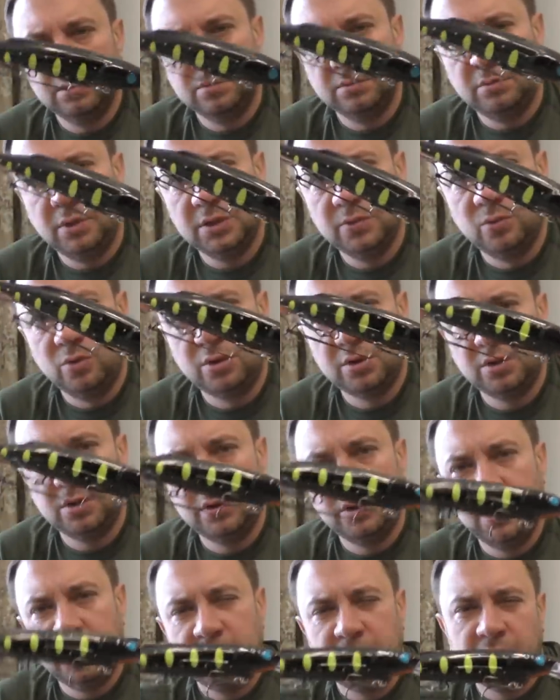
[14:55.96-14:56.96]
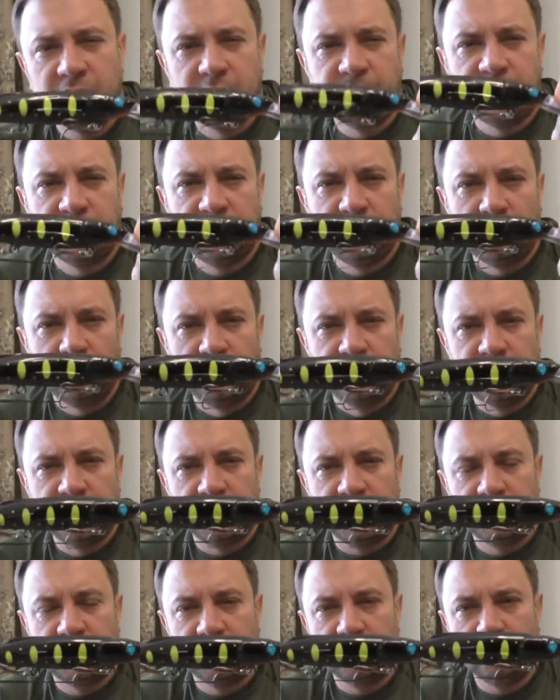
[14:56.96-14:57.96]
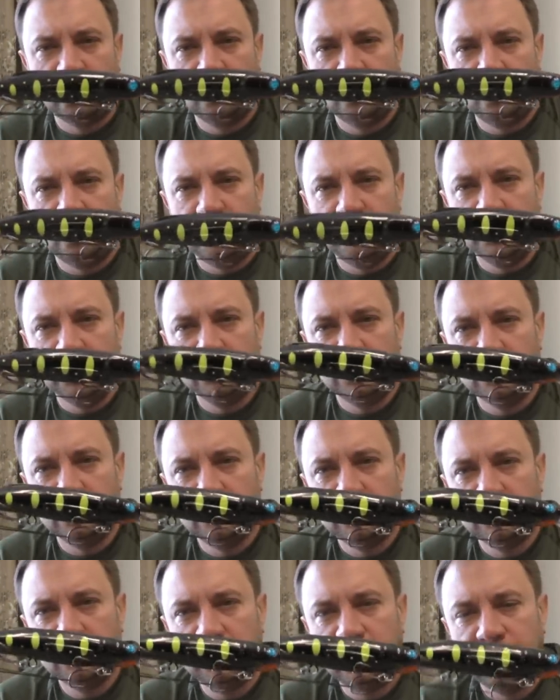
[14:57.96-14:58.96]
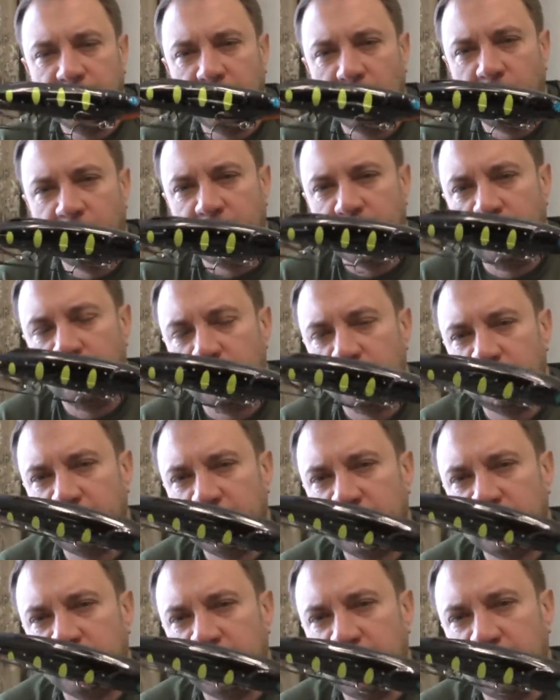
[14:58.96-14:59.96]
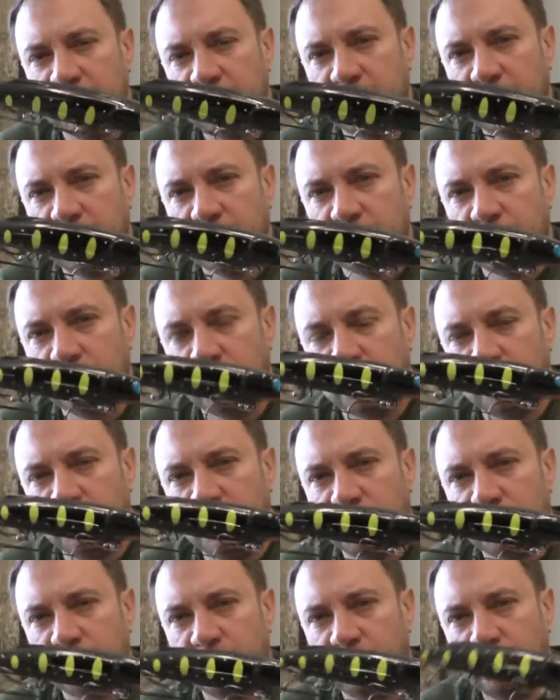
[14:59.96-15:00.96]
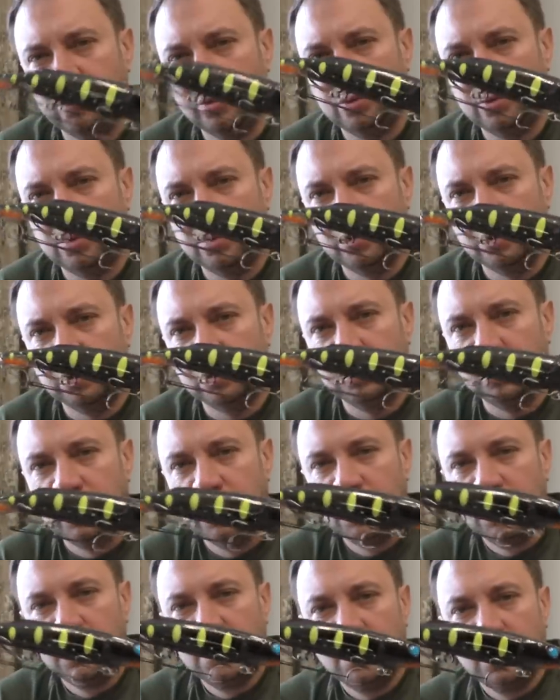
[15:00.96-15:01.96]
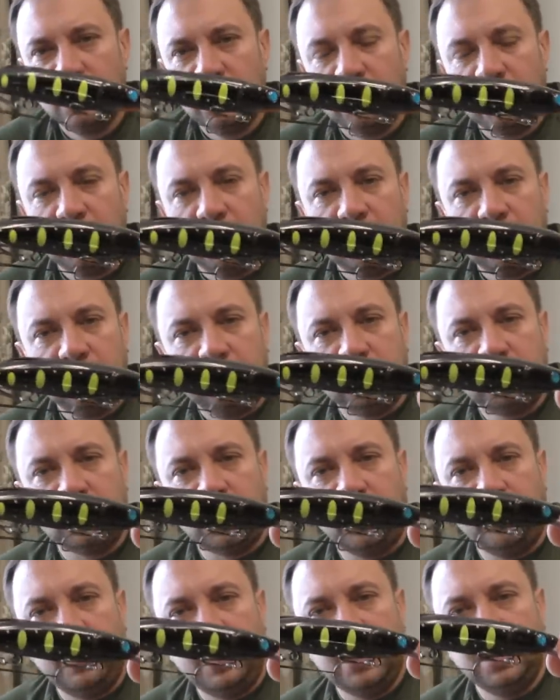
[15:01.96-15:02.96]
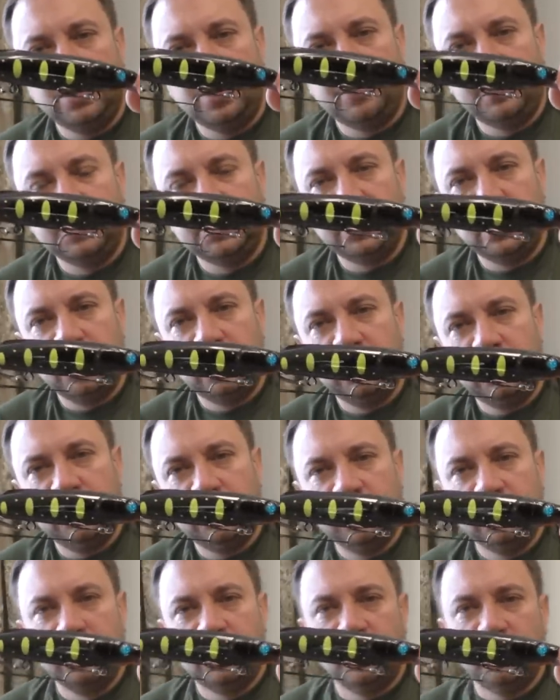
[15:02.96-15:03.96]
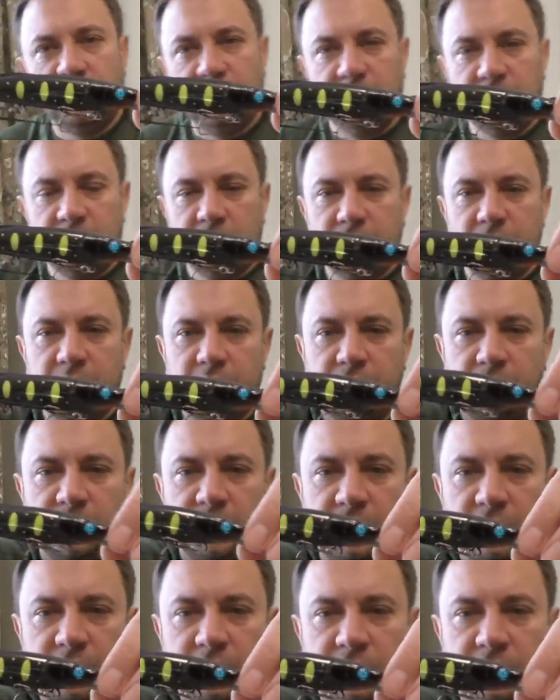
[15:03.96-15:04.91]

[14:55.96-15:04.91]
Возможно, для транспортировки как-то это удобно. В коробках, может быть, они цепляться, конечно, тоже меньше будут, но скреплять их постоянно резинками у меня